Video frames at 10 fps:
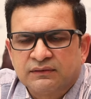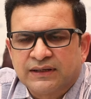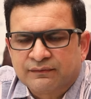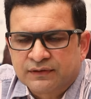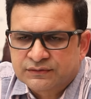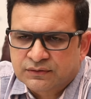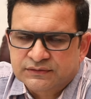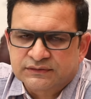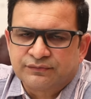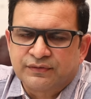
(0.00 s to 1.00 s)
లిక్విడ్
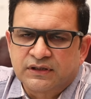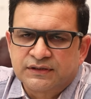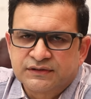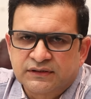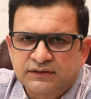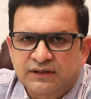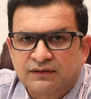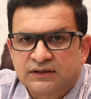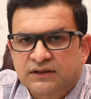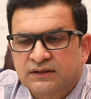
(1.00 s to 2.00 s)
సోర్సెస్ ఆఫ్ ఎనర్జీ
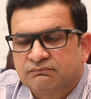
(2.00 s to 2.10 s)
తర్వాత